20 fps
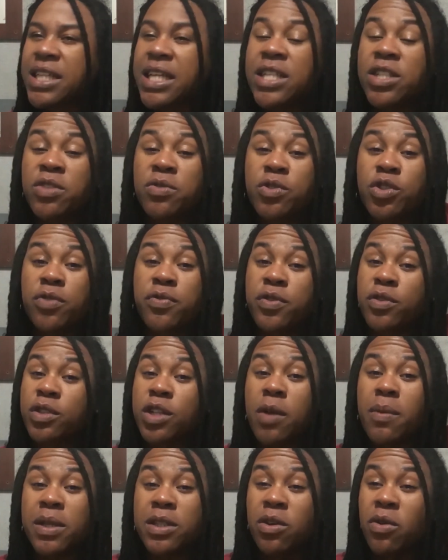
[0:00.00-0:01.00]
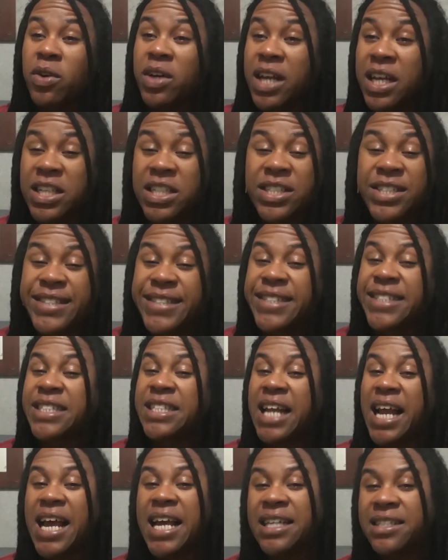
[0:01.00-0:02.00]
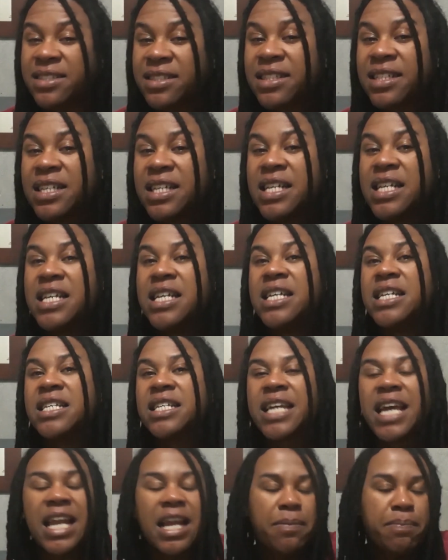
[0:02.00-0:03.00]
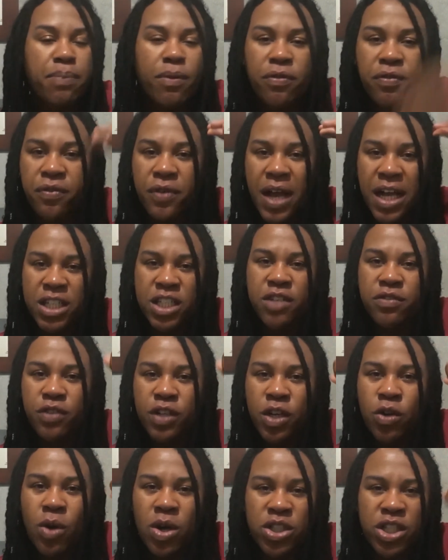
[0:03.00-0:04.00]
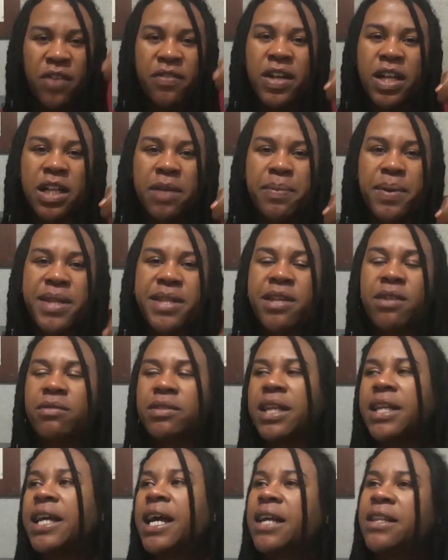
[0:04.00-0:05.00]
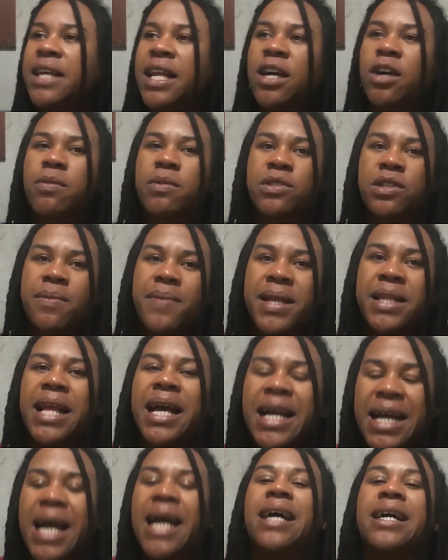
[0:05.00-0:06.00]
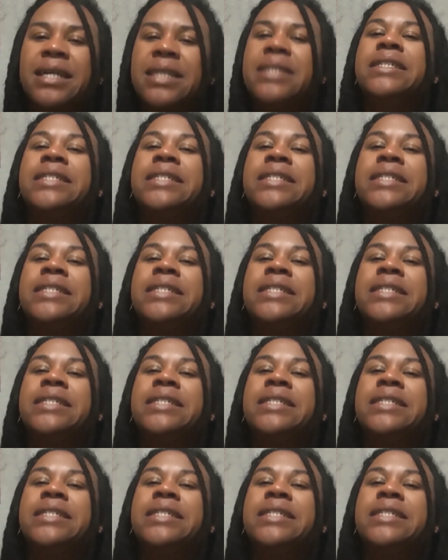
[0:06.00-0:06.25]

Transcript: 13, eu sofri um trauma tão grande de estresse que ela, puf, ativou, ligou a chave da depressão, tá ligado? E ela começou a me atacar.